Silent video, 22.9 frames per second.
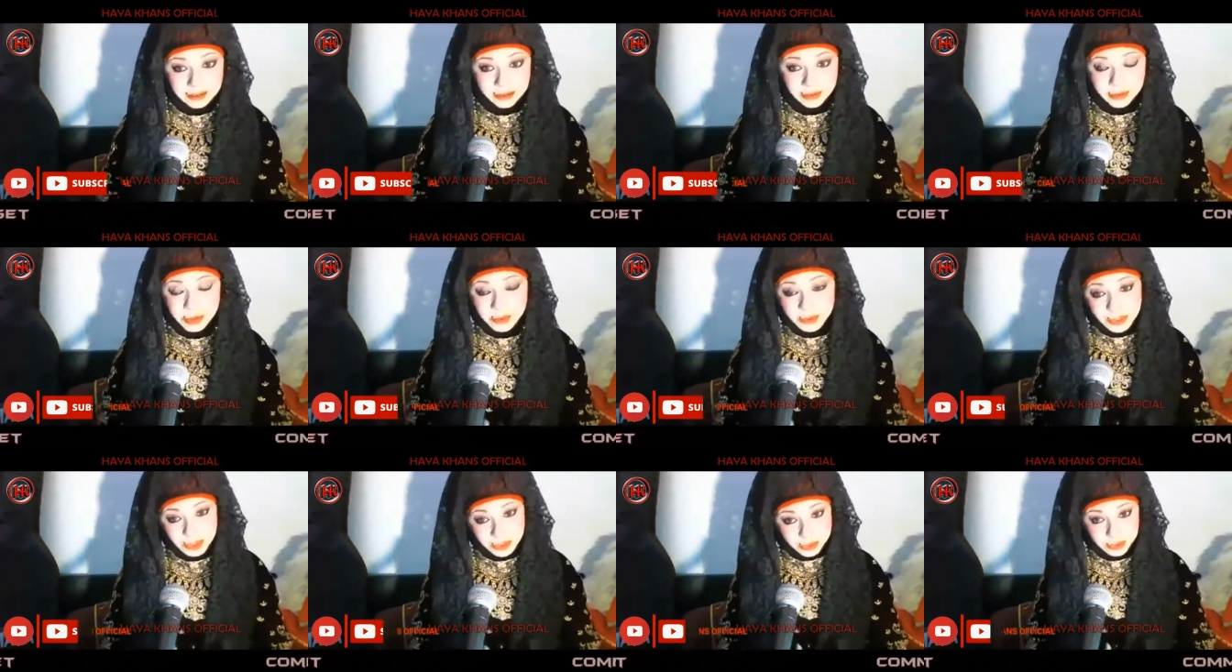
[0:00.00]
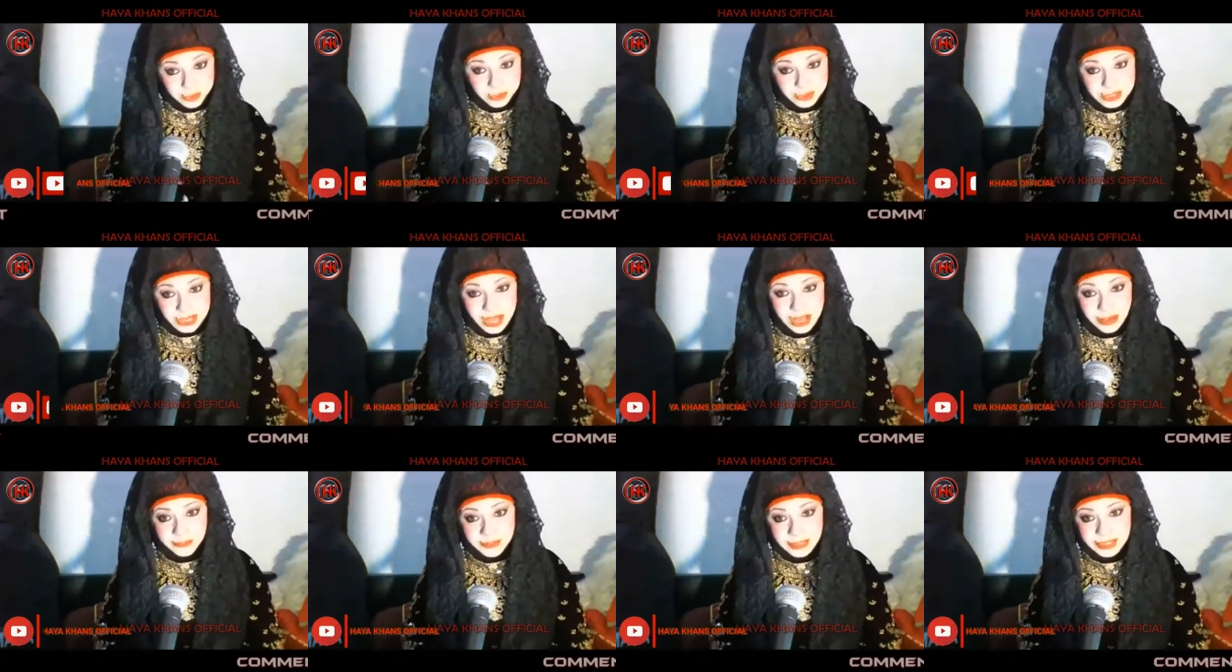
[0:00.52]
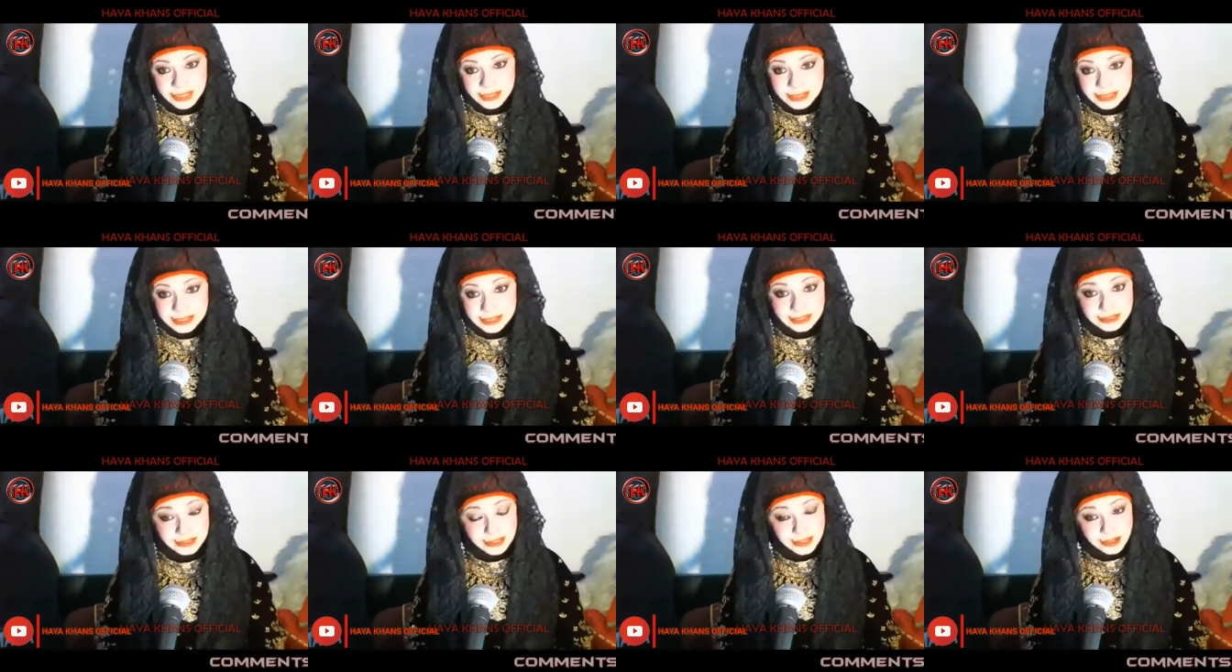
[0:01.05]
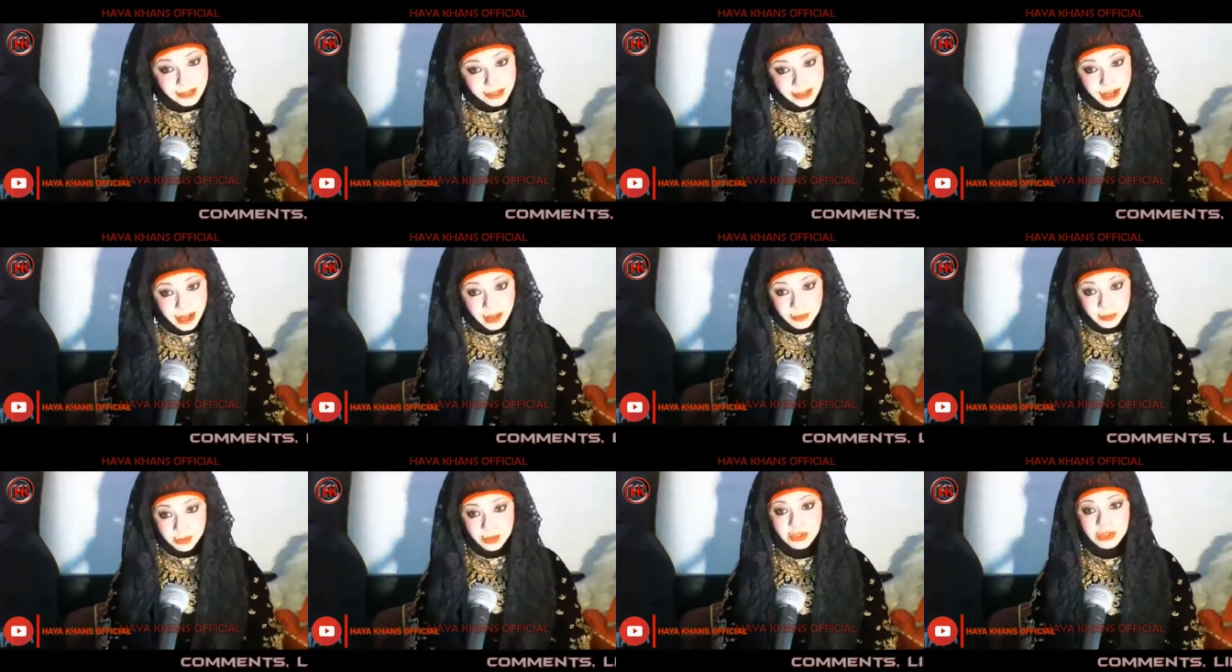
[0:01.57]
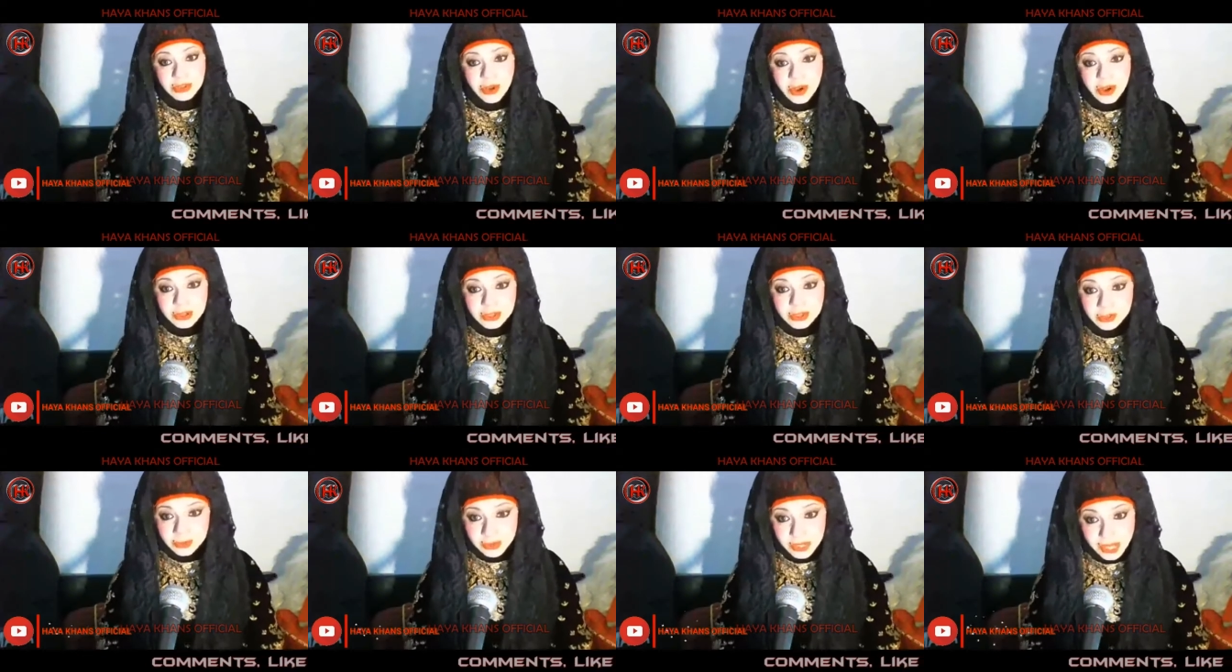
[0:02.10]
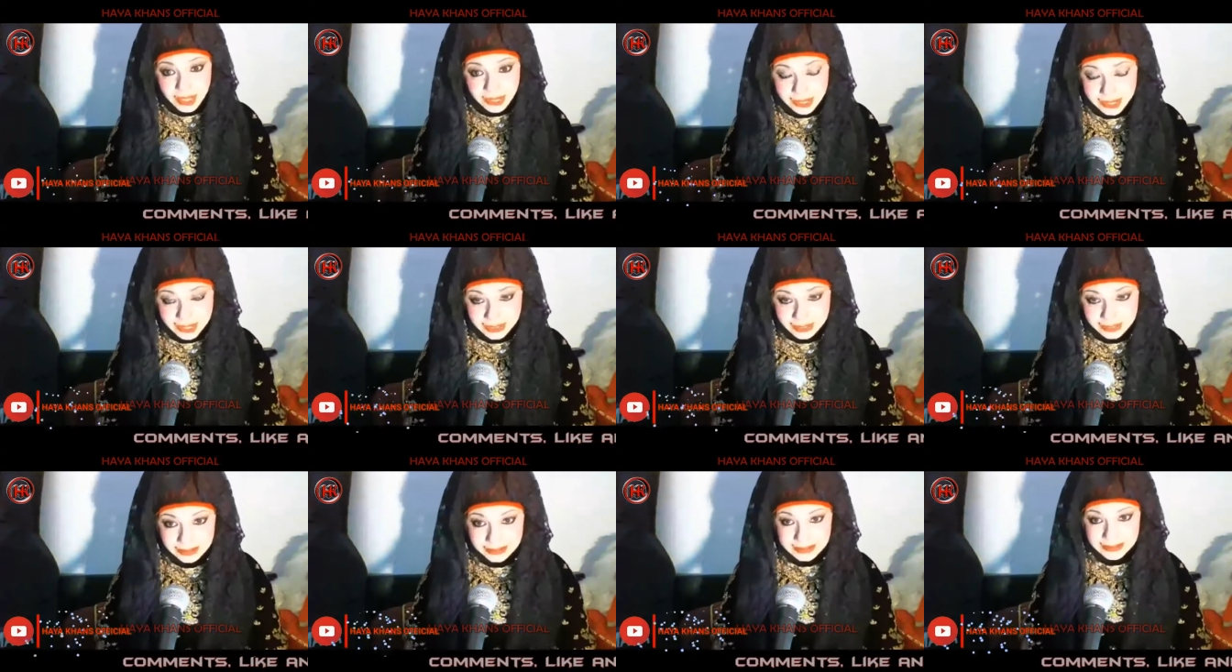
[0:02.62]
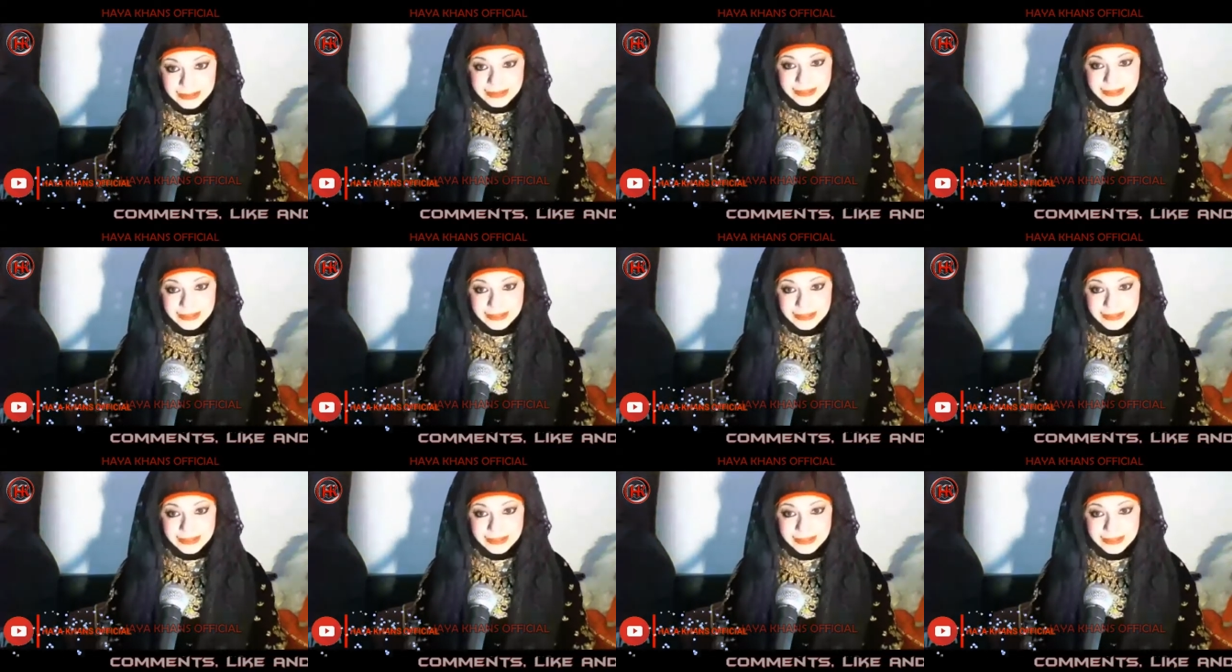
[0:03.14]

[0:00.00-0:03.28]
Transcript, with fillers: कुछ भी चूज आप भी कर सकते हैं अगर आपको सॉन्ग सुनाना है